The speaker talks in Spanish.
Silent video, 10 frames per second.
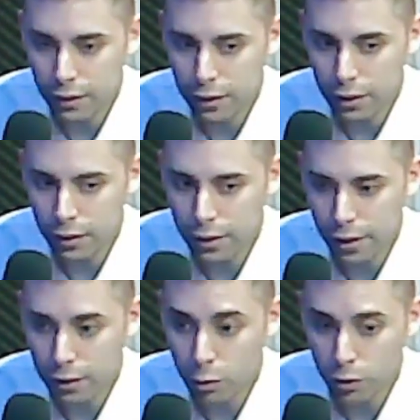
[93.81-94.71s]
de,
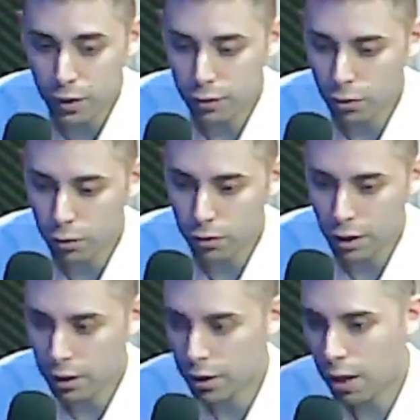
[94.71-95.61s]
retrocesos,
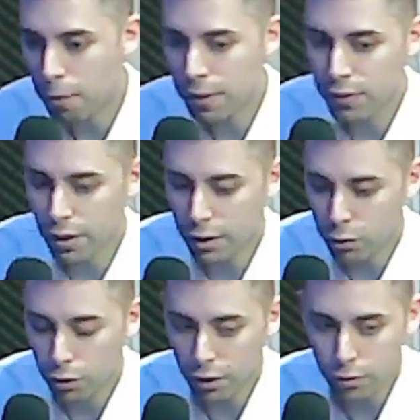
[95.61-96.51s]
de avance y
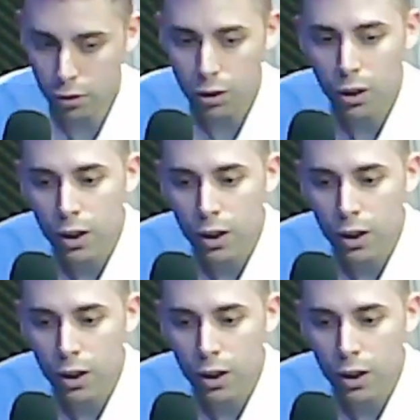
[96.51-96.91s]
retroceso,